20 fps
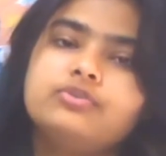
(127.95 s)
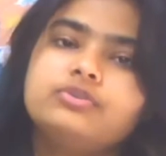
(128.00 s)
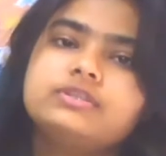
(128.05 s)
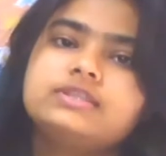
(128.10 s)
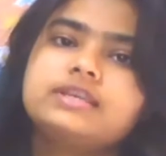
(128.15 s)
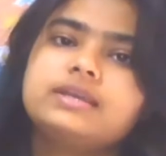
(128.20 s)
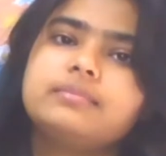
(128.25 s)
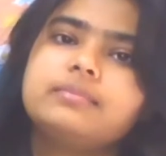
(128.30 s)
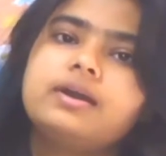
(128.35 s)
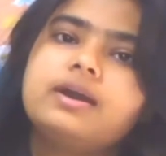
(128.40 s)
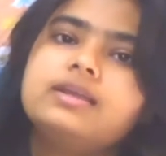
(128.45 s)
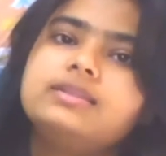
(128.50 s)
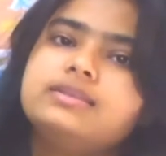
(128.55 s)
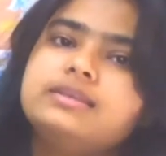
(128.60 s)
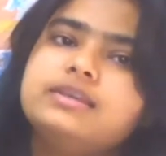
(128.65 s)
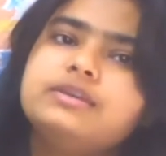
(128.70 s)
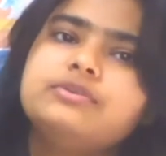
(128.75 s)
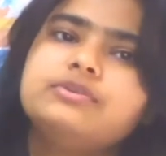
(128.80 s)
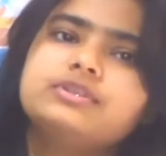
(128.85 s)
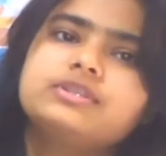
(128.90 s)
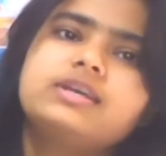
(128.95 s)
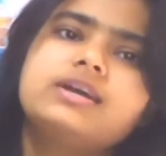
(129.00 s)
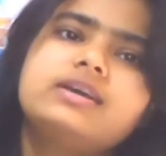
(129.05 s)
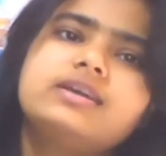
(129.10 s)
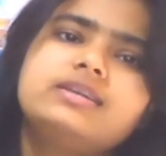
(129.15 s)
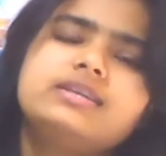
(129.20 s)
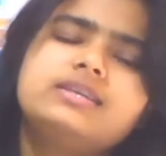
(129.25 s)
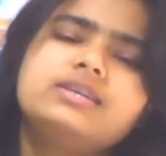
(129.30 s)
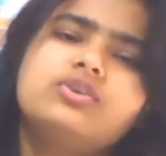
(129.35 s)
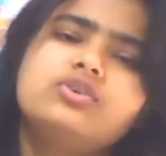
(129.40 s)
उसके बाद ये होता
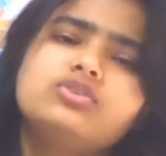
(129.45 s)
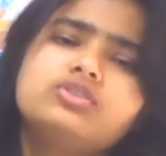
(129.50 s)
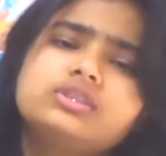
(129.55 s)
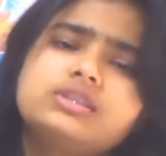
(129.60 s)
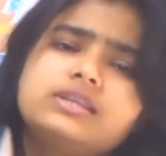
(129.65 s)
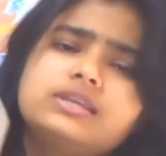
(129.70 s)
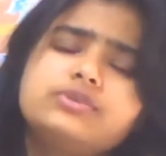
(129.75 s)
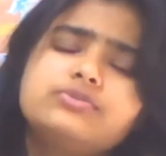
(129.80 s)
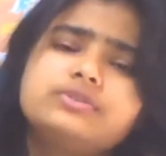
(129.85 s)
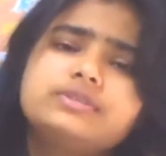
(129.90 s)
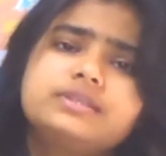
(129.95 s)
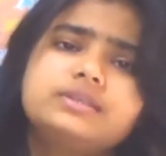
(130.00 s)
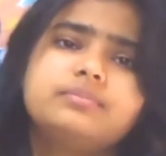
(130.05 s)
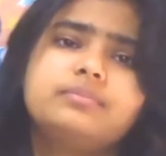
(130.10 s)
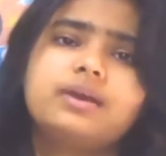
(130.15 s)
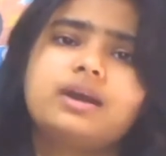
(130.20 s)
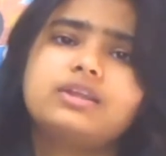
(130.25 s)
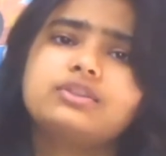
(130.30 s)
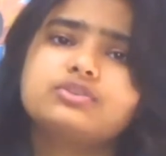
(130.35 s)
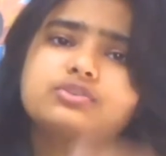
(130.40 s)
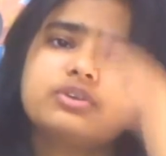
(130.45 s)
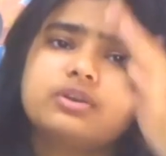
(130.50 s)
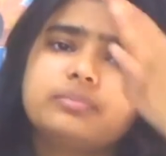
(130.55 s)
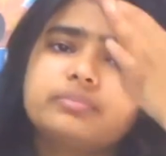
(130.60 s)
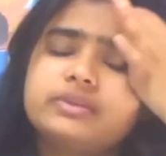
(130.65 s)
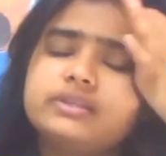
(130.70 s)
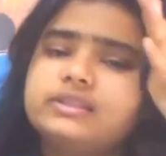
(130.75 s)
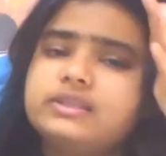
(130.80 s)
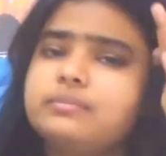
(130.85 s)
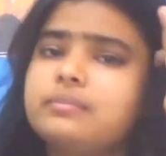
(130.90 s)
है कि ओथले उसी बात को
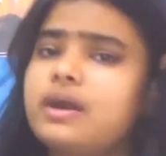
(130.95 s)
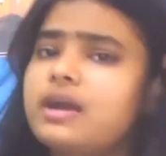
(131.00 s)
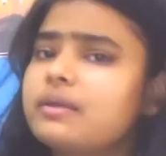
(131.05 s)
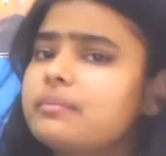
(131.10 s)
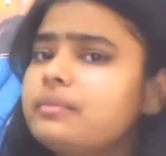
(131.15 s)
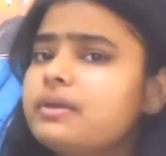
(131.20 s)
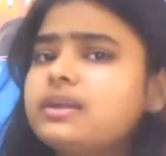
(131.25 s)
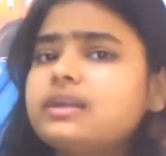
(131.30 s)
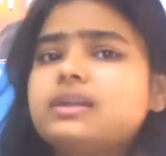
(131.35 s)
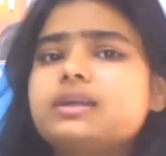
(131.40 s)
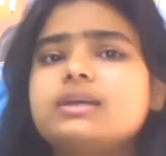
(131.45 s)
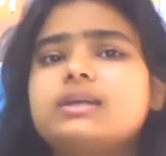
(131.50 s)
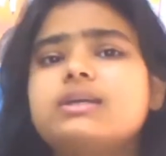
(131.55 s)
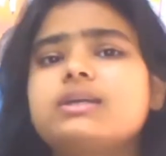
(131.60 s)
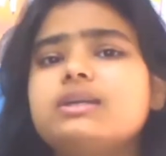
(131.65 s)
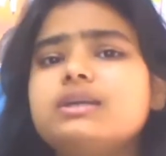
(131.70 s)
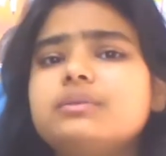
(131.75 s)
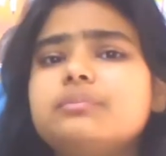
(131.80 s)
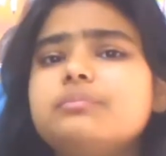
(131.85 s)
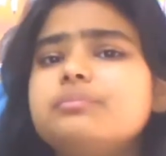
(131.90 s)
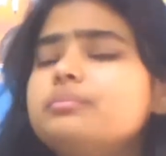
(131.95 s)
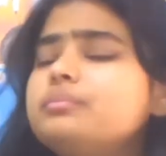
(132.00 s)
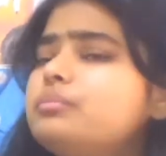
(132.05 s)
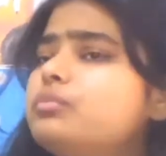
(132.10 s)
अपने दिमाग में रख कर